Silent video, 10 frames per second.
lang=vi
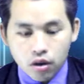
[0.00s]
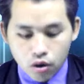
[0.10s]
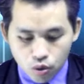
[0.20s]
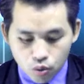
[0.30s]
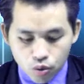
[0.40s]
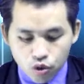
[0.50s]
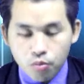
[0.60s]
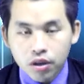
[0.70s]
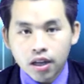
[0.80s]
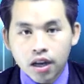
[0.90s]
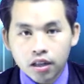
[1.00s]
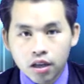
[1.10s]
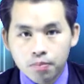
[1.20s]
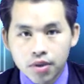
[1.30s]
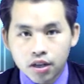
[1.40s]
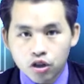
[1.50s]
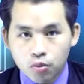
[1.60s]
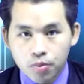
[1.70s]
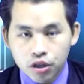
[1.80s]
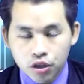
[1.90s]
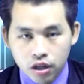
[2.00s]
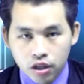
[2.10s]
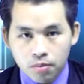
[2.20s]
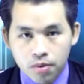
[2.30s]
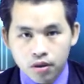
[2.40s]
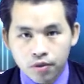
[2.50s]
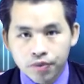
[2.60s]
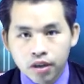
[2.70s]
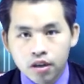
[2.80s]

còn họ cô dùng mất hạt thiết biệt trò biết sẽ là tầm long